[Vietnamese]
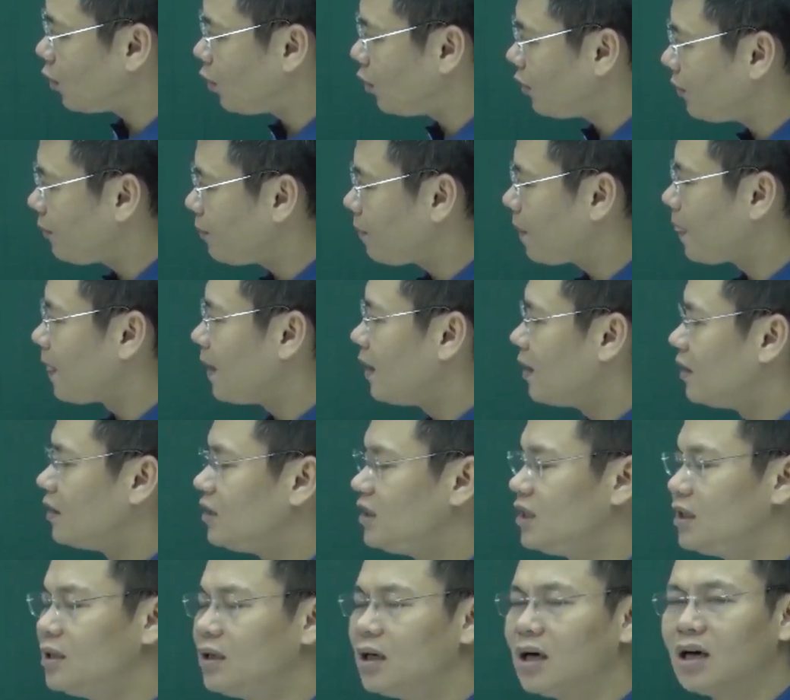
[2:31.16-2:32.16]
tuyệt đối
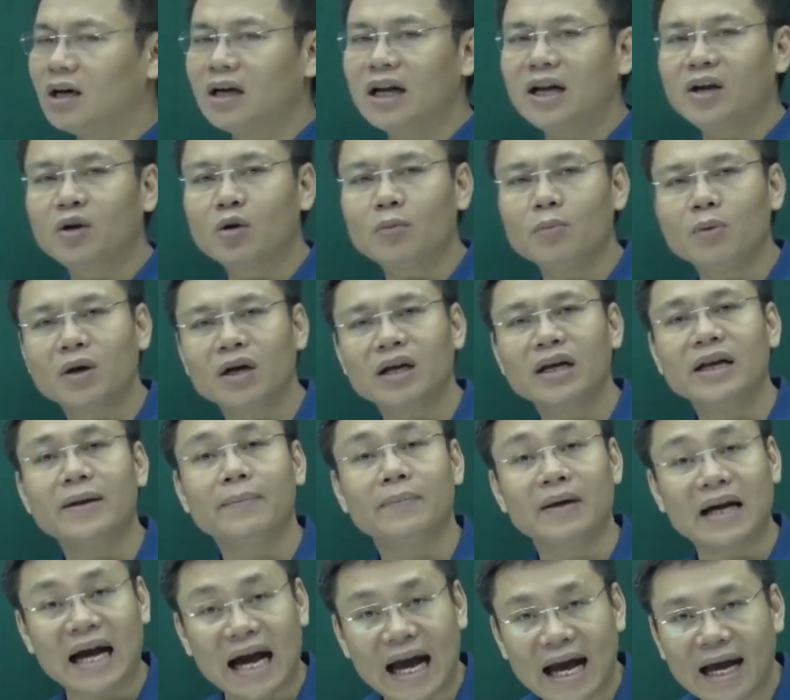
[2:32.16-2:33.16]
nhưng ở đây có một cái
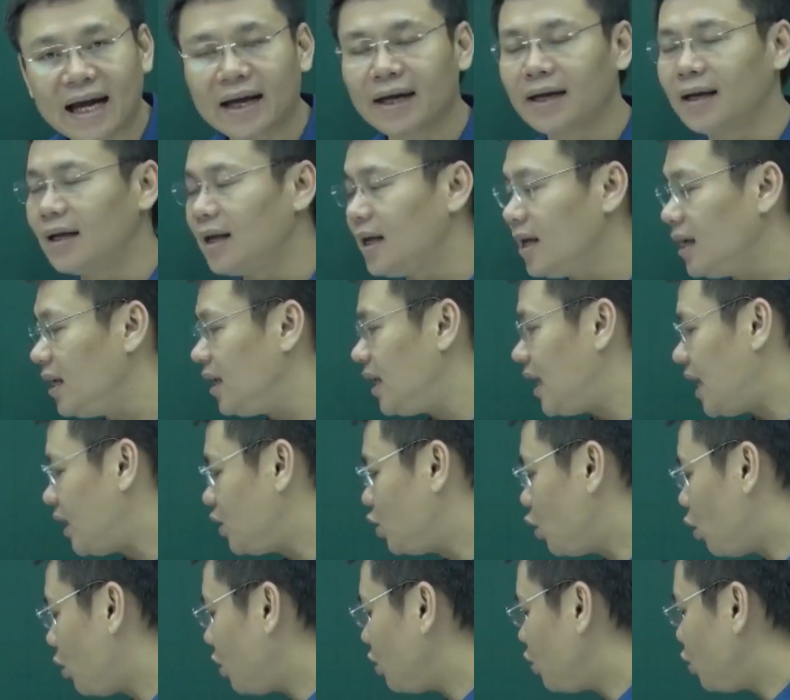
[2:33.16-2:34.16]
điểm khác
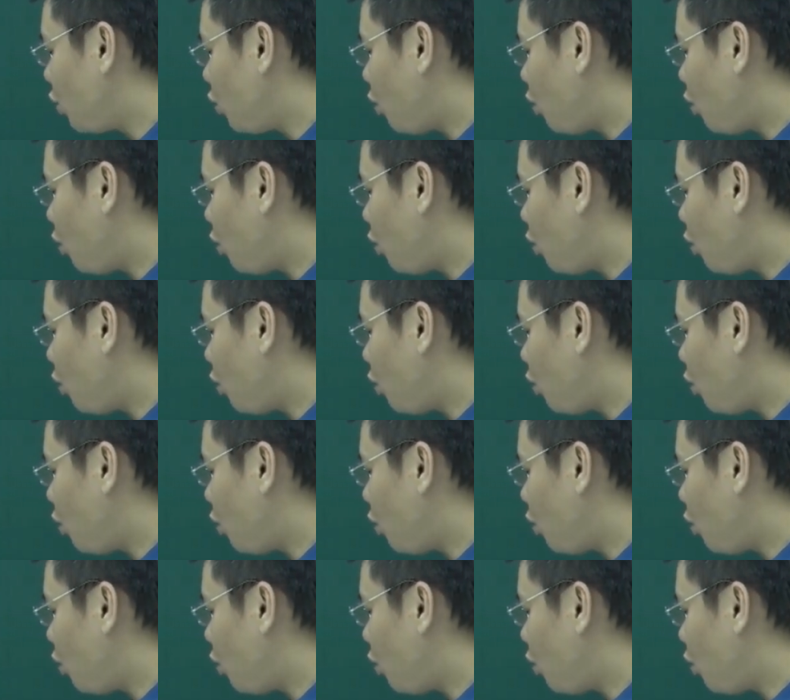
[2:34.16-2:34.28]
là do cái